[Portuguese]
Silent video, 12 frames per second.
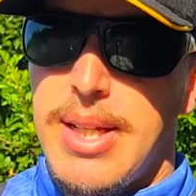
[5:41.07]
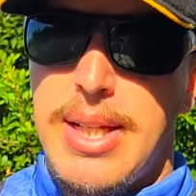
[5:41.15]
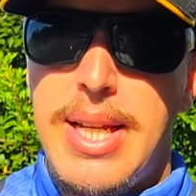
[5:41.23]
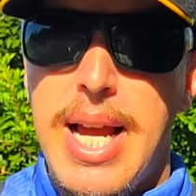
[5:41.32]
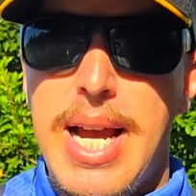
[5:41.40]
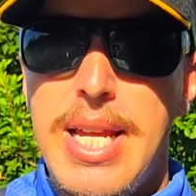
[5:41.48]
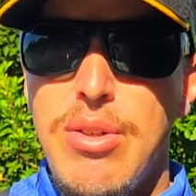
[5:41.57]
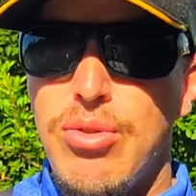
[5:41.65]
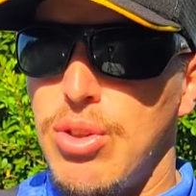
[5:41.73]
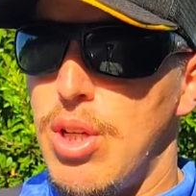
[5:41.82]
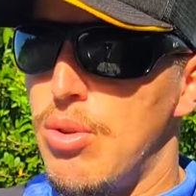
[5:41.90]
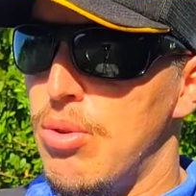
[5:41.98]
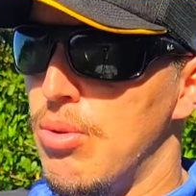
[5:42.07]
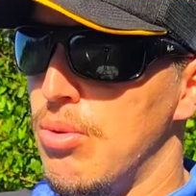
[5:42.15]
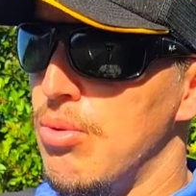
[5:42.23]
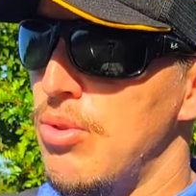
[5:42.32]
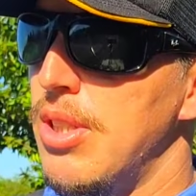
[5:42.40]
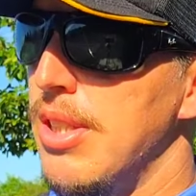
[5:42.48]
E aí o seu
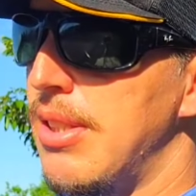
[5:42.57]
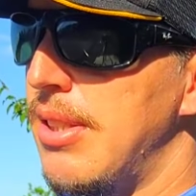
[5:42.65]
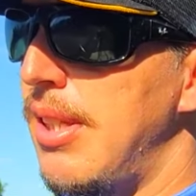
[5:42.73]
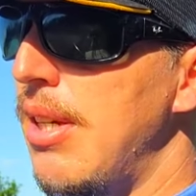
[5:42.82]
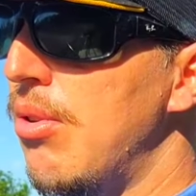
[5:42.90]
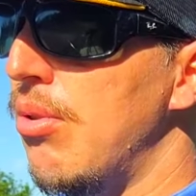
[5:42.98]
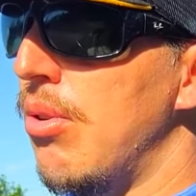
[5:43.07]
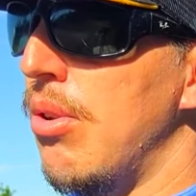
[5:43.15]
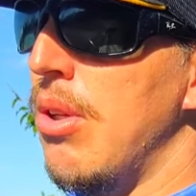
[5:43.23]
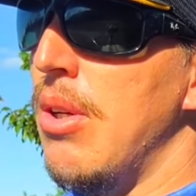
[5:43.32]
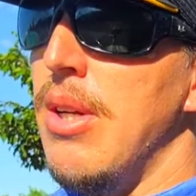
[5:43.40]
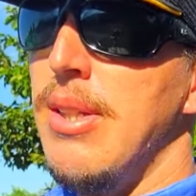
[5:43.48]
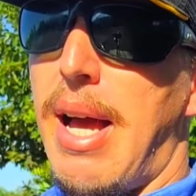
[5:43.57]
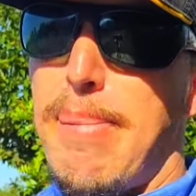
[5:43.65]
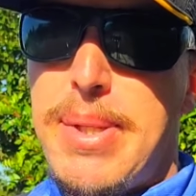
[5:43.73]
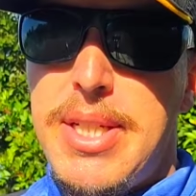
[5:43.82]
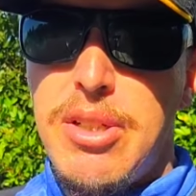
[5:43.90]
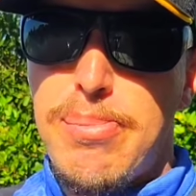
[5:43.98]
Dirceu tá
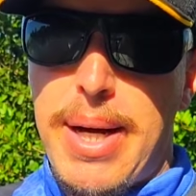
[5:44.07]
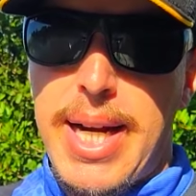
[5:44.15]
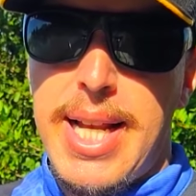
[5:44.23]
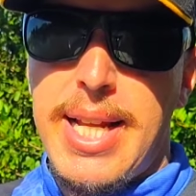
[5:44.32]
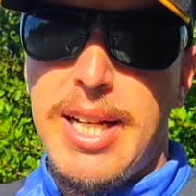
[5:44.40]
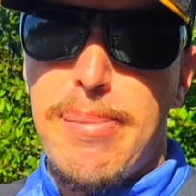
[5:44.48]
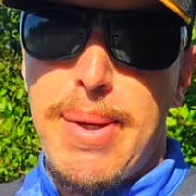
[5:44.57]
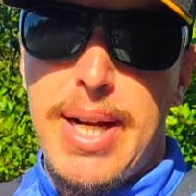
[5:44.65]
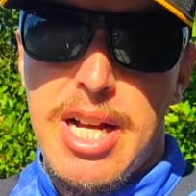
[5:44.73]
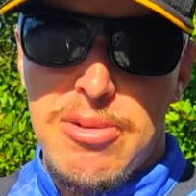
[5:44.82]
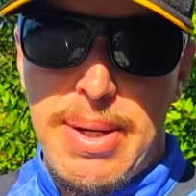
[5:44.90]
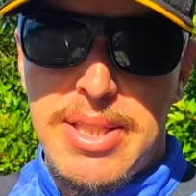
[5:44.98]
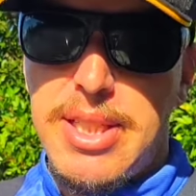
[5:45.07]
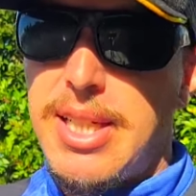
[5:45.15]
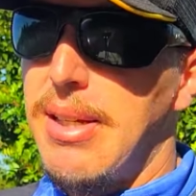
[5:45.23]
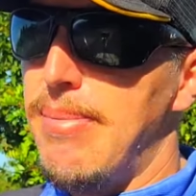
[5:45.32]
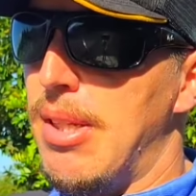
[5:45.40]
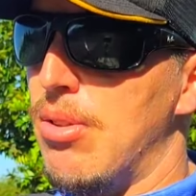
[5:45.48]
pedindo pra galera que pegar as
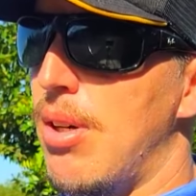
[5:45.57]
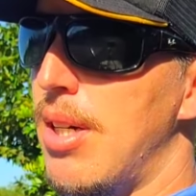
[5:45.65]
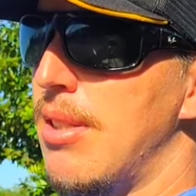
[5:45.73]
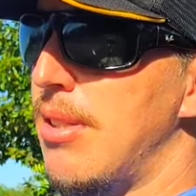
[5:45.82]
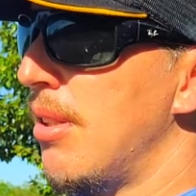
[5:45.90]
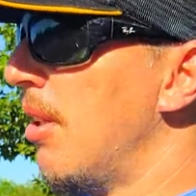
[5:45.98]
patinguinhas menores,